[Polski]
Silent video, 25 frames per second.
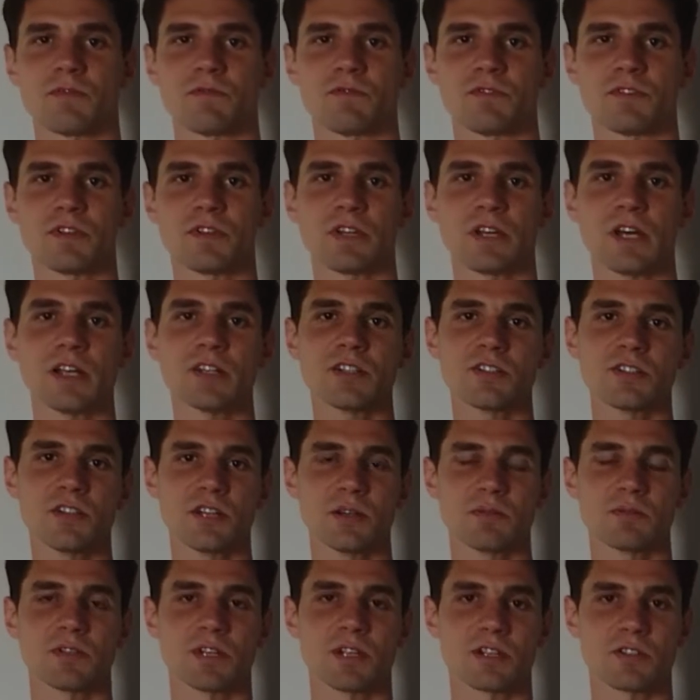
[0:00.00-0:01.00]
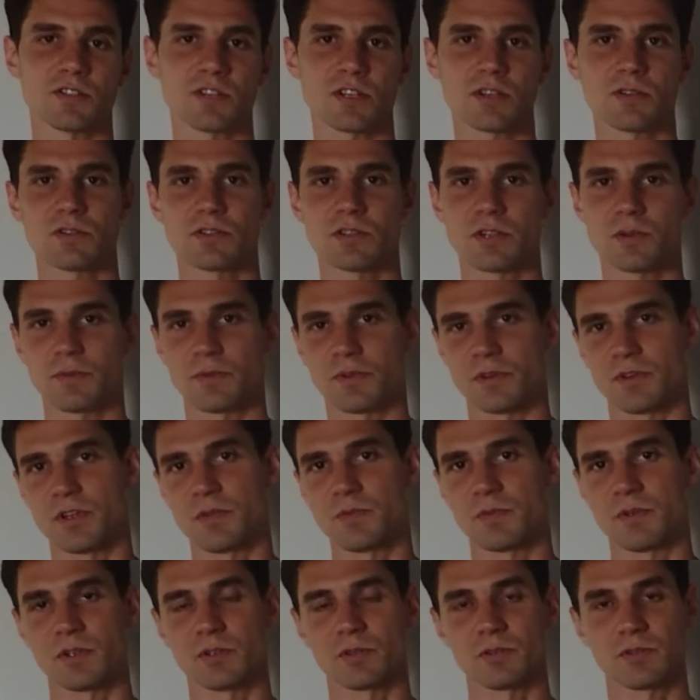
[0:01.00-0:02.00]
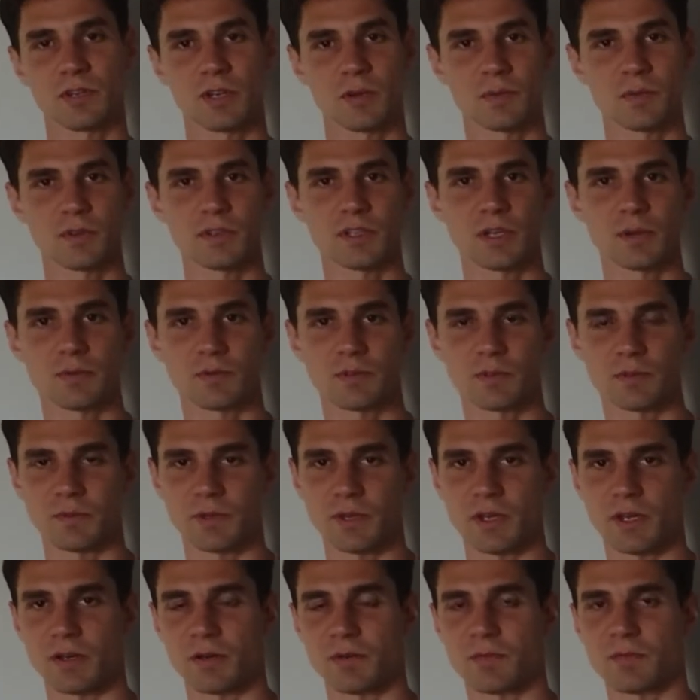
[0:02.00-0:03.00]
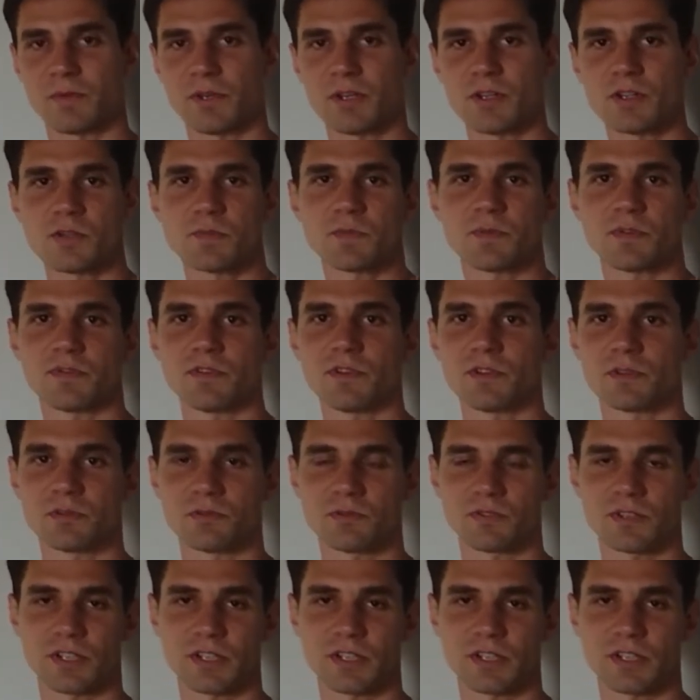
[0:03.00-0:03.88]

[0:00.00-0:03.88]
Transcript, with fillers: wyjaśniał, dlaczego się boimy, i tutaj podam Tobie pięć powodów,